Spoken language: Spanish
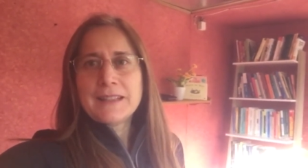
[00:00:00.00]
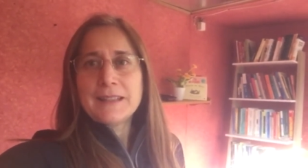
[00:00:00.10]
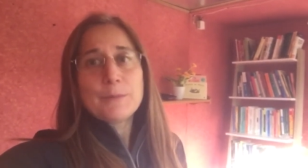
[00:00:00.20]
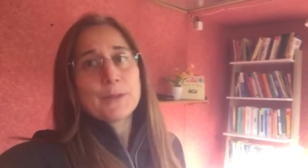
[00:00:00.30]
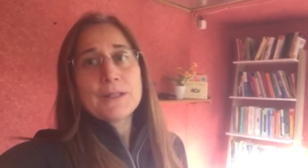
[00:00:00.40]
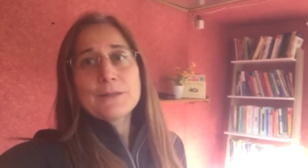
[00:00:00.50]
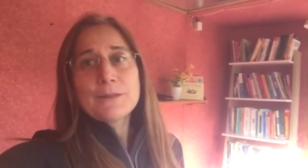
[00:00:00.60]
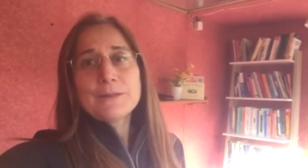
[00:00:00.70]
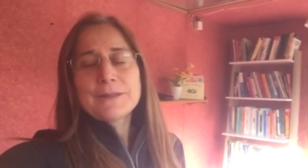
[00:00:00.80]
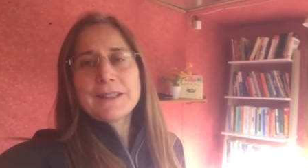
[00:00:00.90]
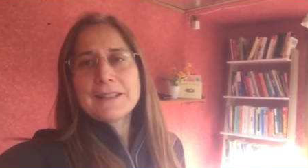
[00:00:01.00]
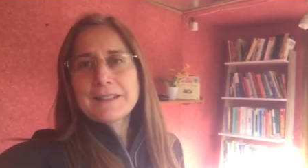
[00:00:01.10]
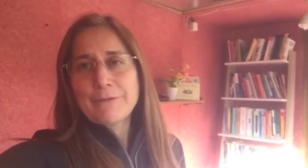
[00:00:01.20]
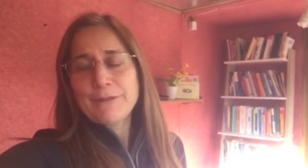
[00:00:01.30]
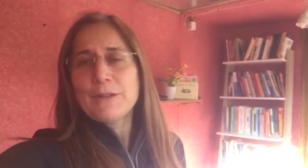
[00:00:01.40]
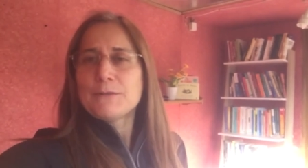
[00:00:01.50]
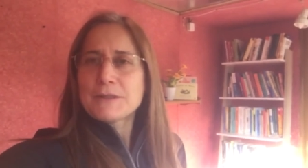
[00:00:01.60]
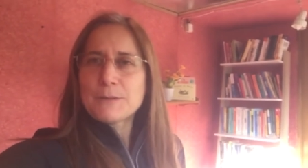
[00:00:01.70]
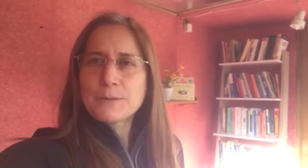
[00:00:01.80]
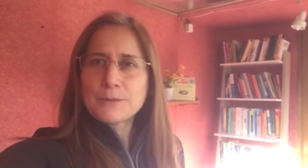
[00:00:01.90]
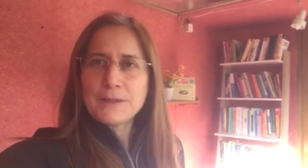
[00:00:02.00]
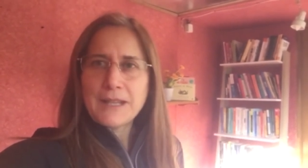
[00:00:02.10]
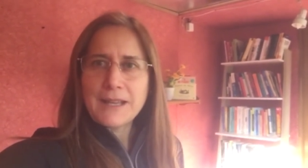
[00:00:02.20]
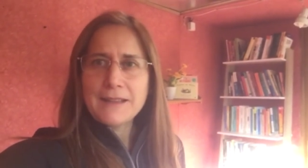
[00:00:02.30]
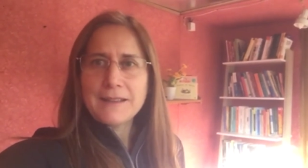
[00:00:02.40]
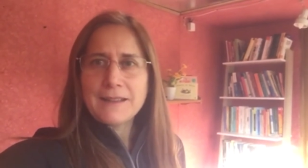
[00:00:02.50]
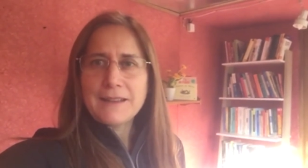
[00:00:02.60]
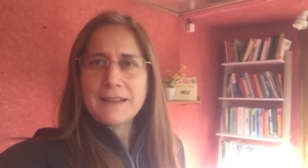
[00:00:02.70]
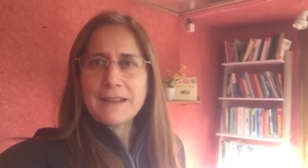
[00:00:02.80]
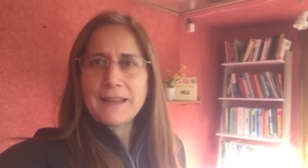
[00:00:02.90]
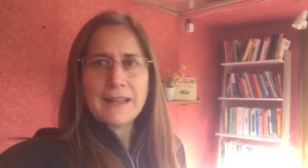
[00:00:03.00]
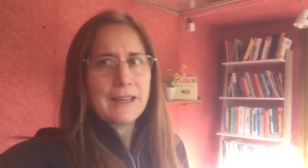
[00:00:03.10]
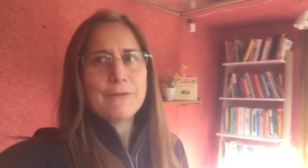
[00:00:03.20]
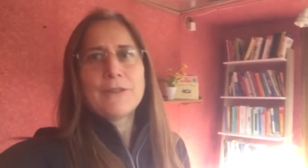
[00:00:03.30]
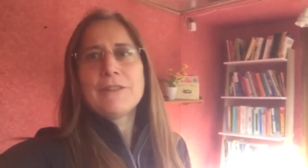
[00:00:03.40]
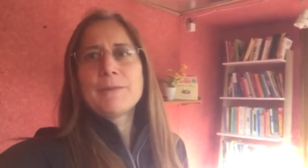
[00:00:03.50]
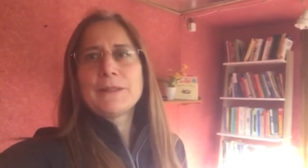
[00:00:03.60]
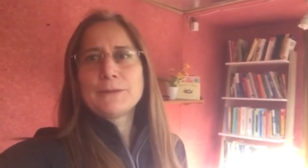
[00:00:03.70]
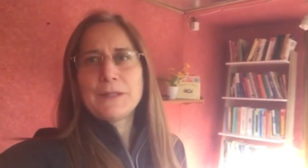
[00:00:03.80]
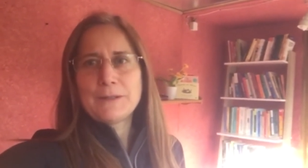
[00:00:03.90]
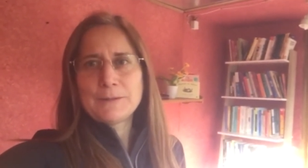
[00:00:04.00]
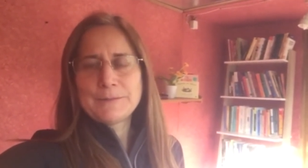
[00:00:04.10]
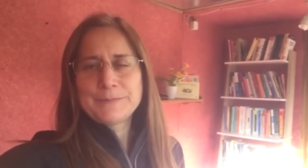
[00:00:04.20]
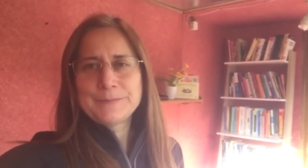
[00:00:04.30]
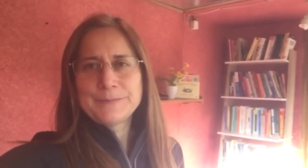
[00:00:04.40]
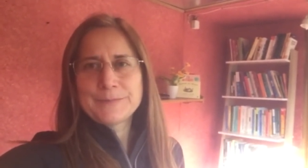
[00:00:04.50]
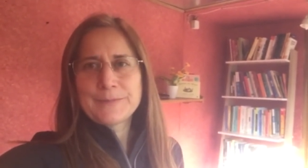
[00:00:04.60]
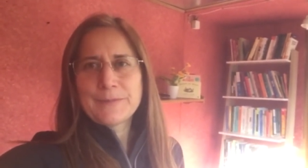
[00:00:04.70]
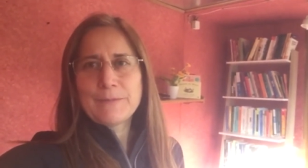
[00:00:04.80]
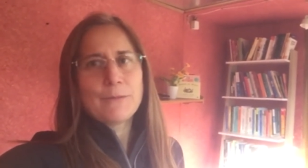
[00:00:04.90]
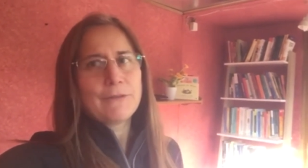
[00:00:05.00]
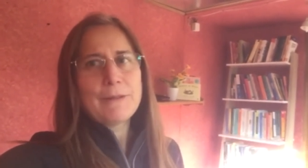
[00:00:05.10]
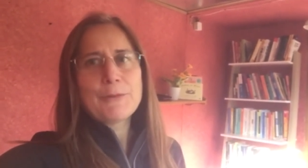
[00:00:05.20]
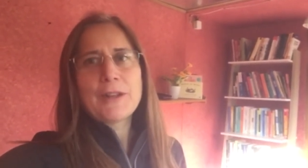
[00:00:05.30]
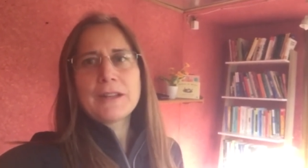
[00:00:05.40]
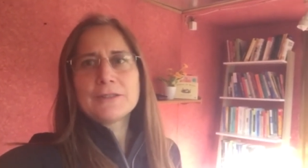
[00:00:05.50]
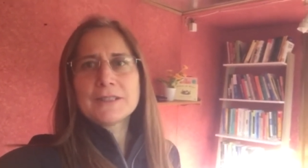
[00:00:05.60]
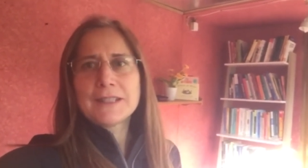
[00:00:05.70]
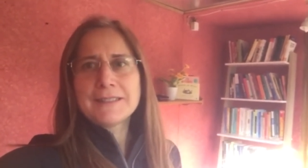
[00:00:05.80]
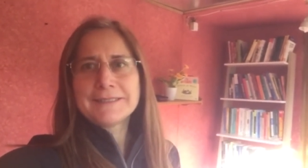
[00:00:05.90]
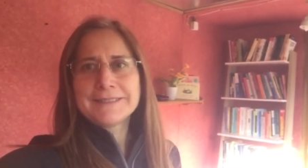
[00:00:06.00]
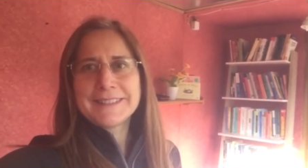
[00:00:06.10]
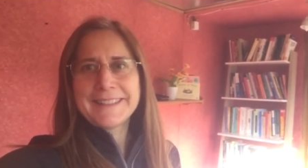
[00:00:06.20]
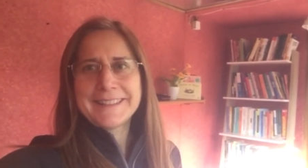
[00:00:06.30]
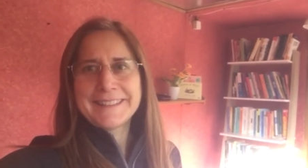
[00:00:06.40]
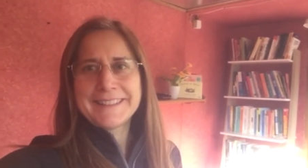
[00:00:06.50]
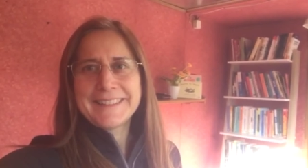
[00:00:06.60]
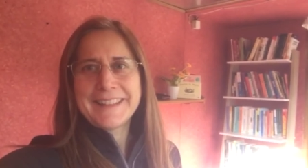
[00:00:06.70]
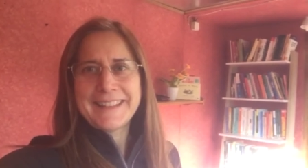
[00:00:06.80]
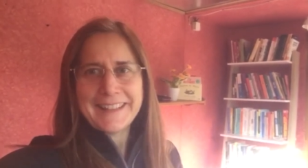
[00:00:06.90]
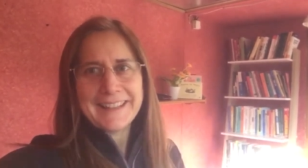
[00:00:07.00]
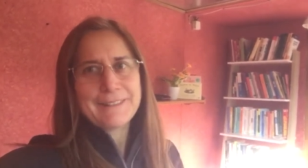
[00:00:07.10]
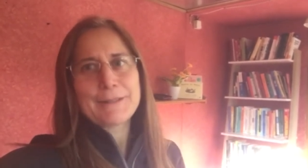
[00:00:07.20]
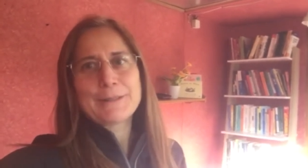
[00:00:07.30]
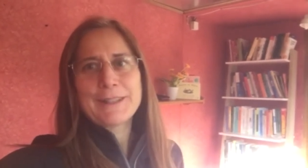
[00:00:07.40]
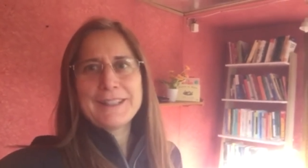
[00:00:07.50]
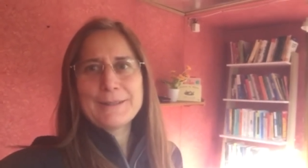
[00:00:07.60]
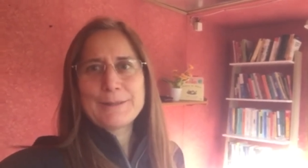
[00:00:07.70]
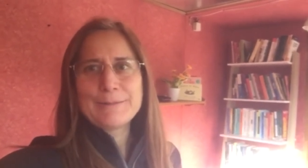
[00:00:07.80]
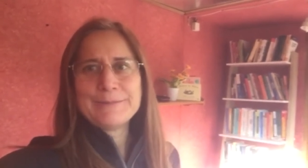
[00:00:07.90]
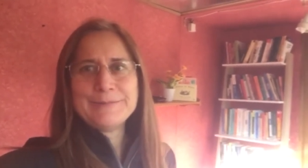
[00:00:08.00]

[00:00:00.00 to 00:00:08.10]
Y por eso el desafío y nuestra oportunidad es volver más unidos. Volvámonos a encontrar en nuestro querido club.